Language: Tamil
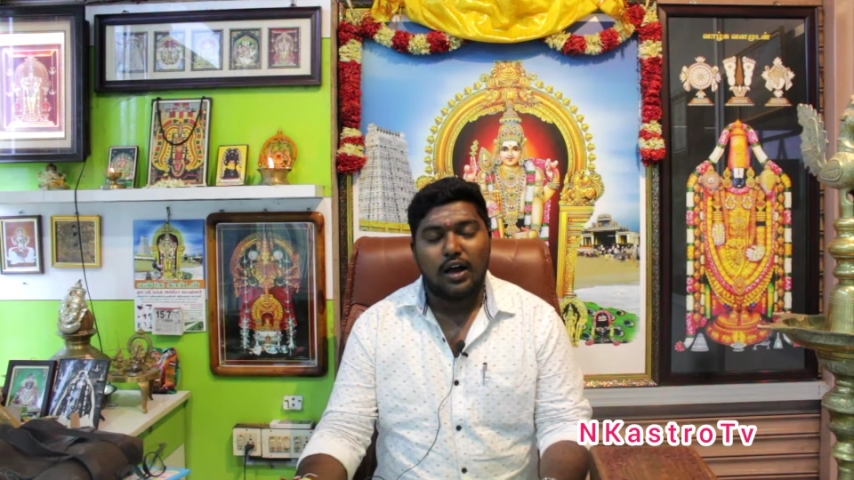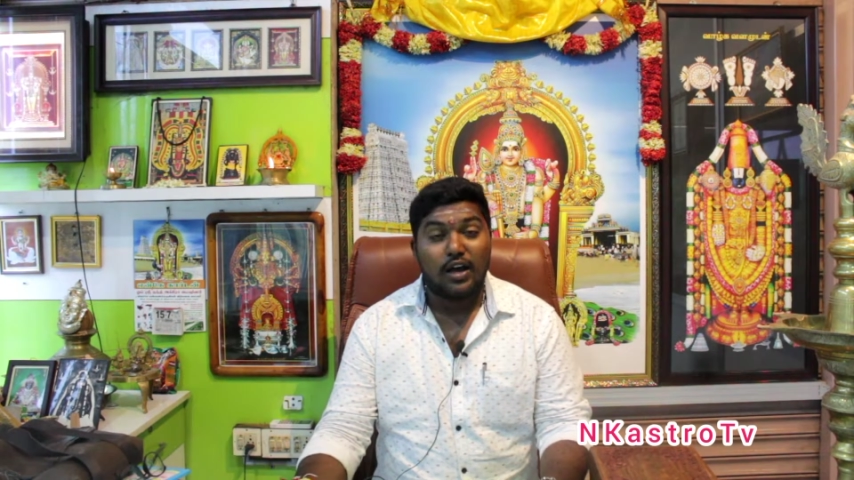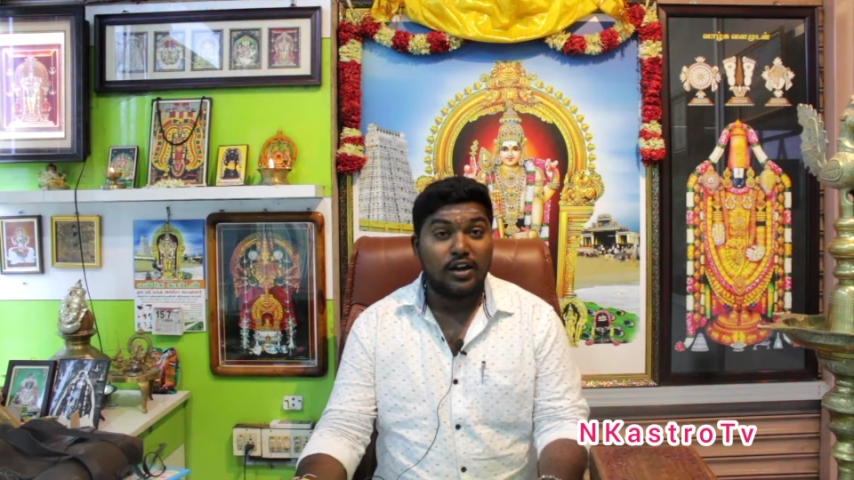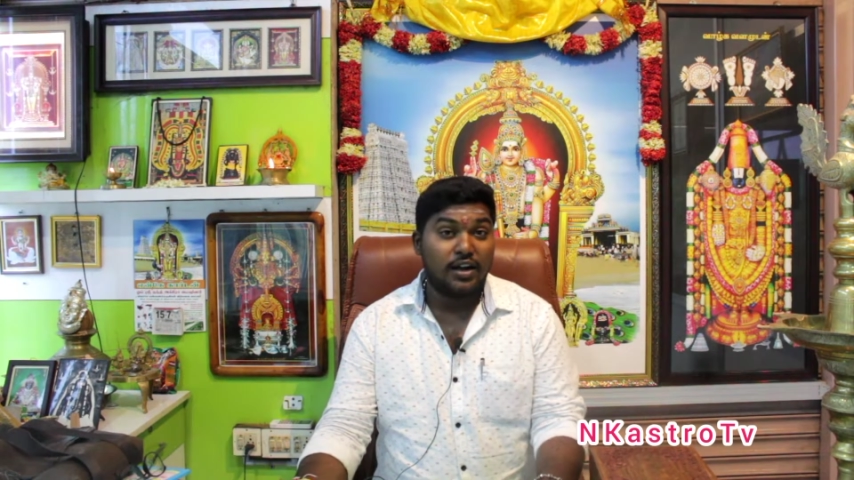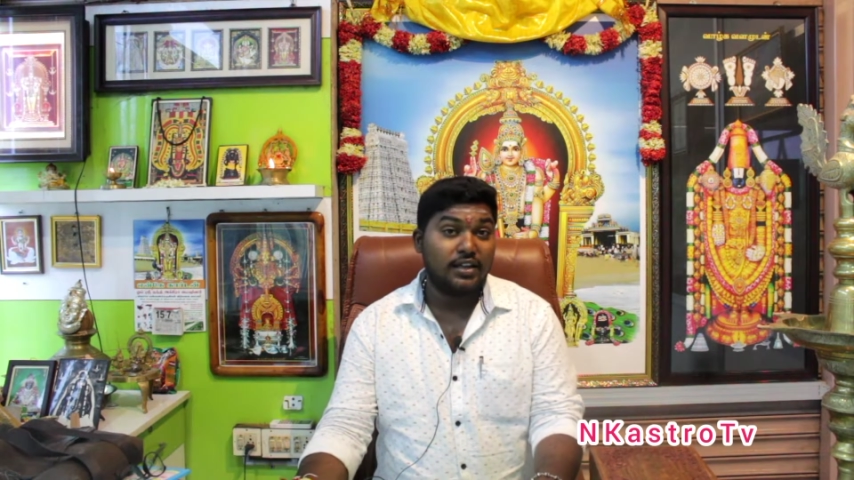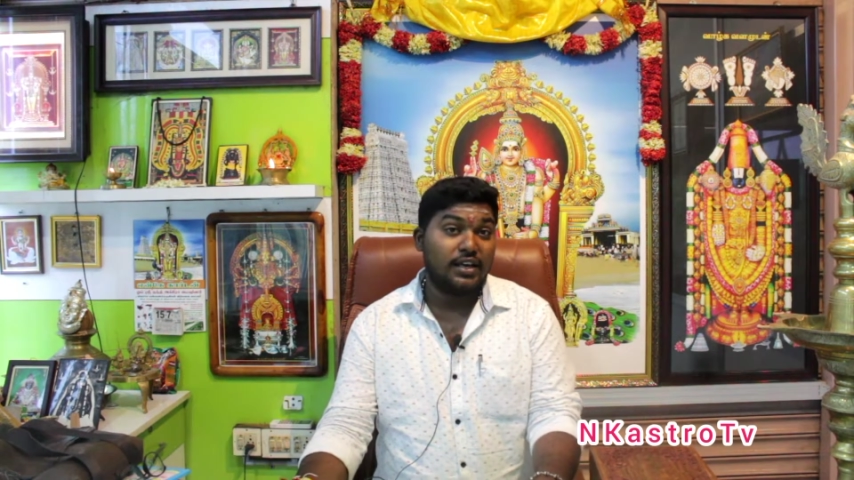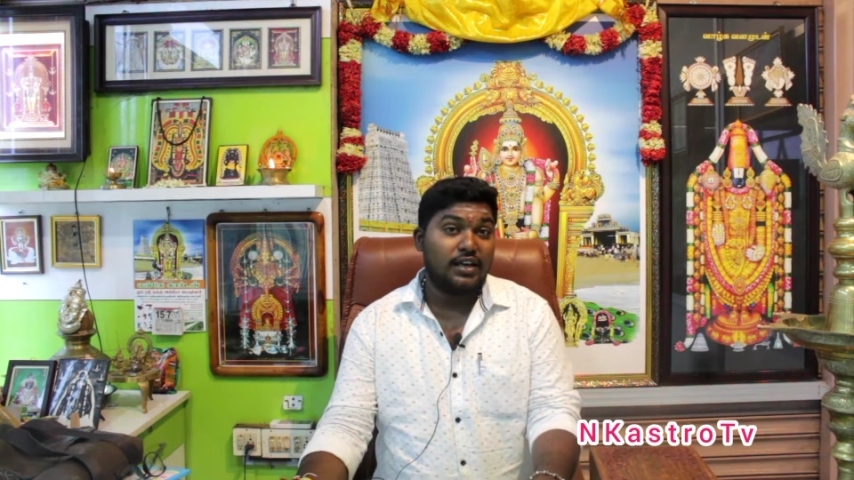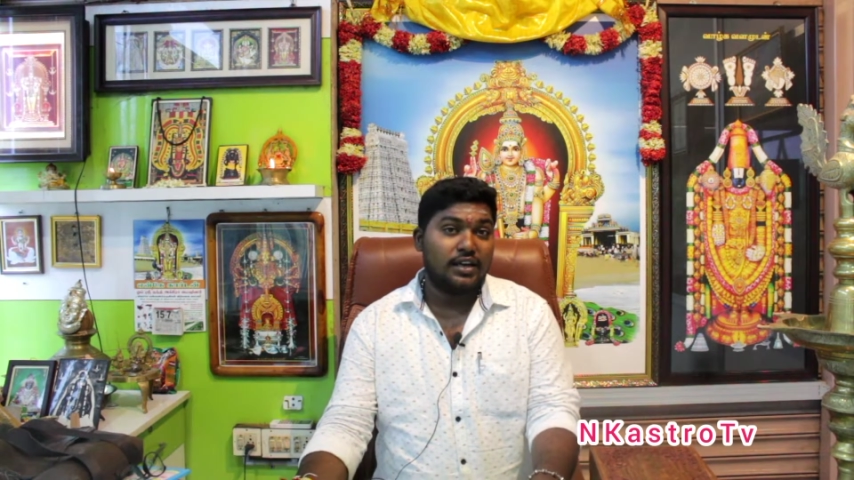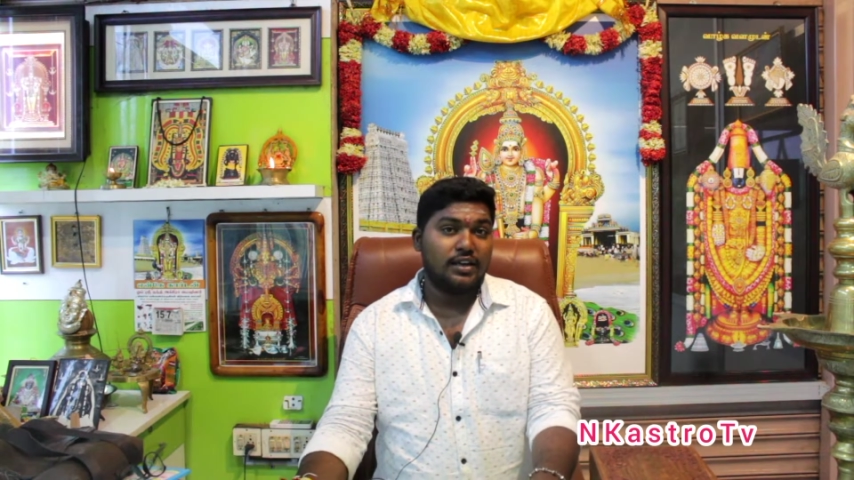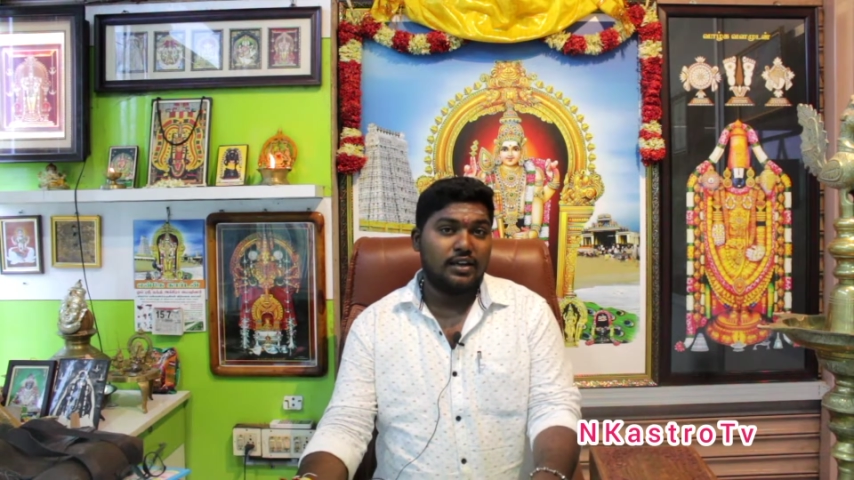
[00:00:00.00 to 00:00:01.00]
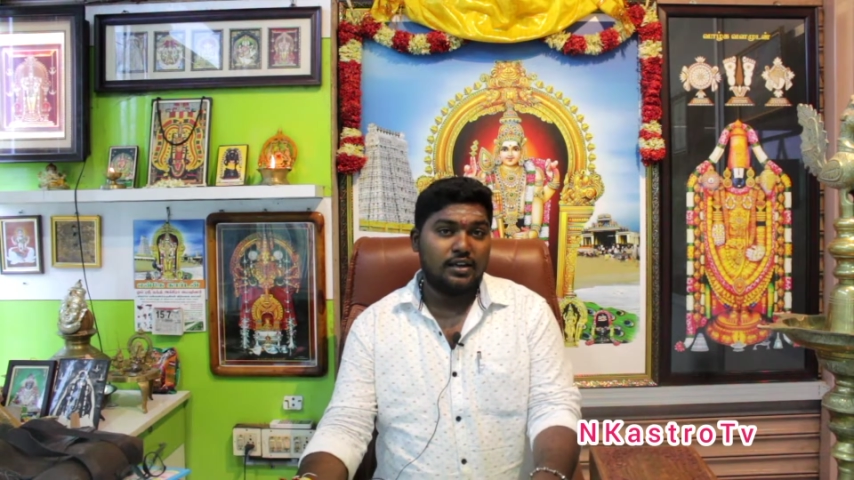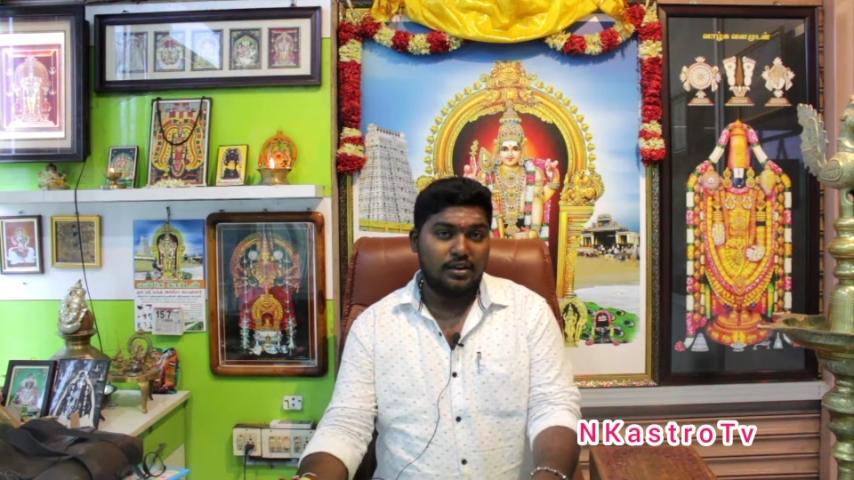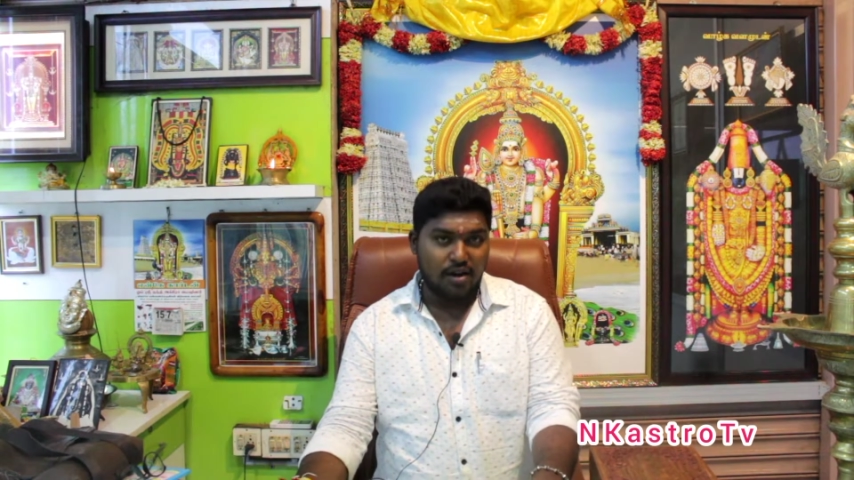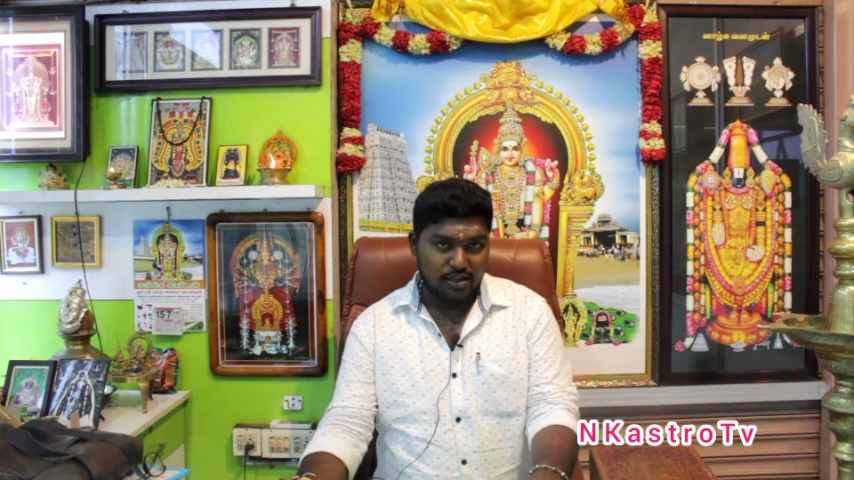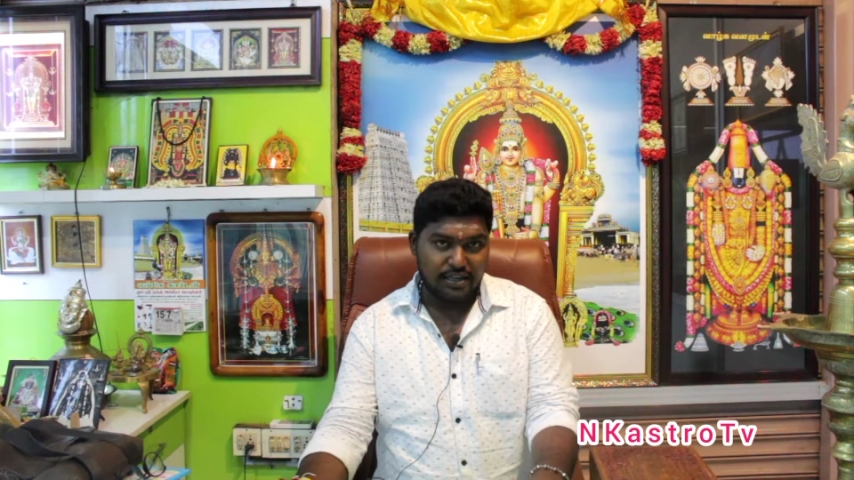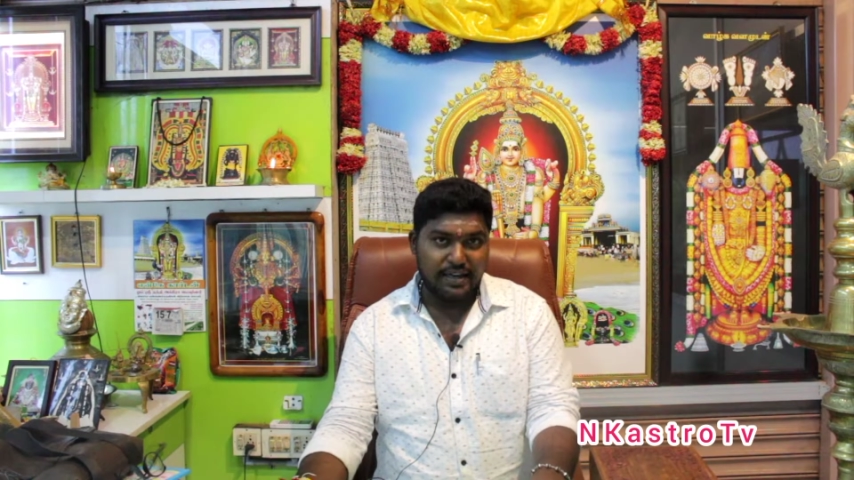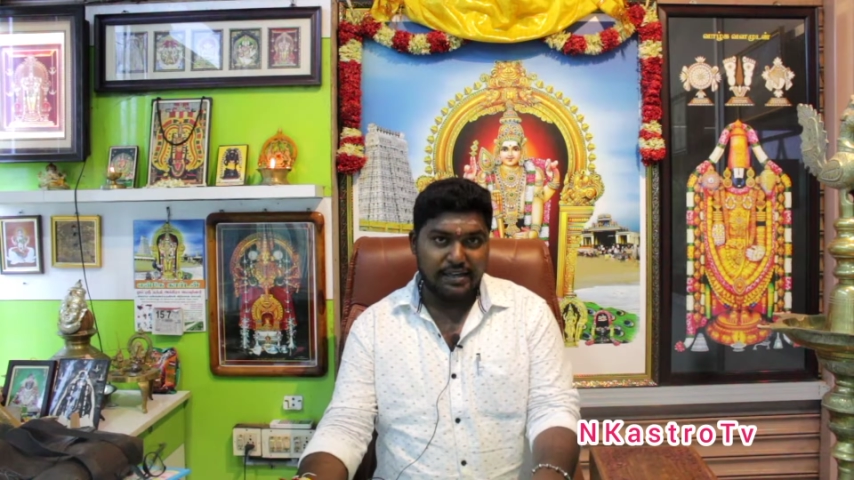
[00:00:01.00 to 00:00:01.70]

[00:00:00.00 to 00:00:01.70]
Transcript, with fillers: அருணகதி நாதர்